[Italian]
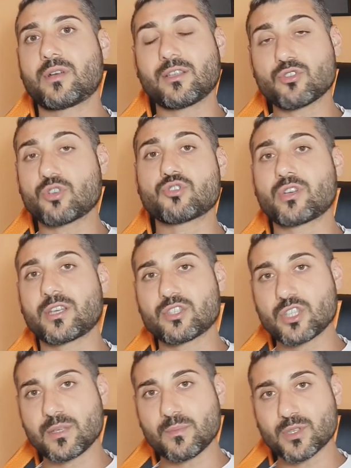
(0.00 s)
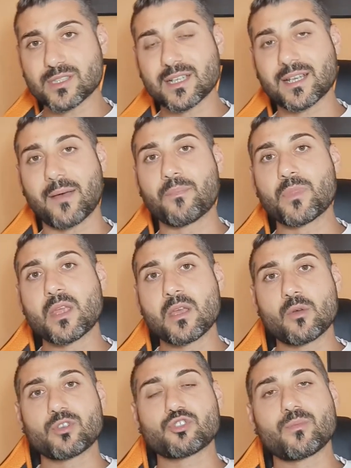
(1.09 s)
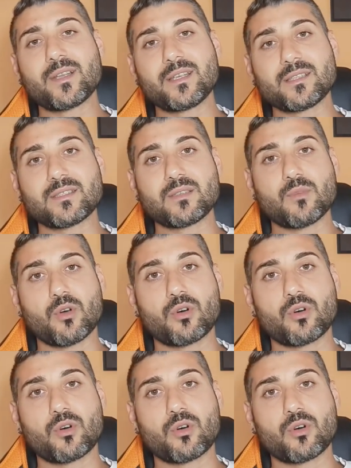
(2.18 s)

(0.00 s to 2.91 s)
a Giorgio che ci mostrerà questo bellissimo